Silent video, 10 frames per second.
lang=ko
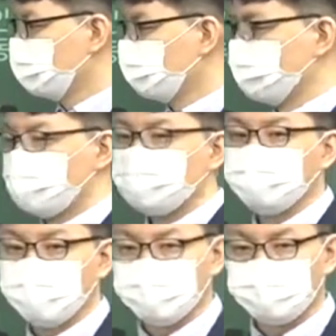보험 가입시킬
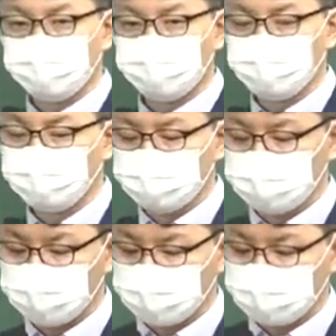수밖에 없다. 그러니까 결국 어떻게
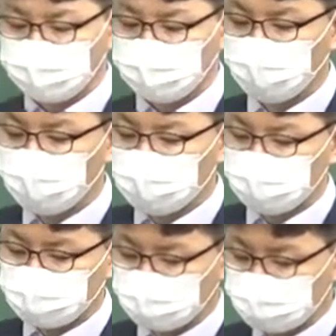되냐면
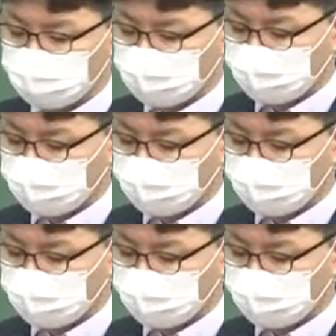보험회사에서는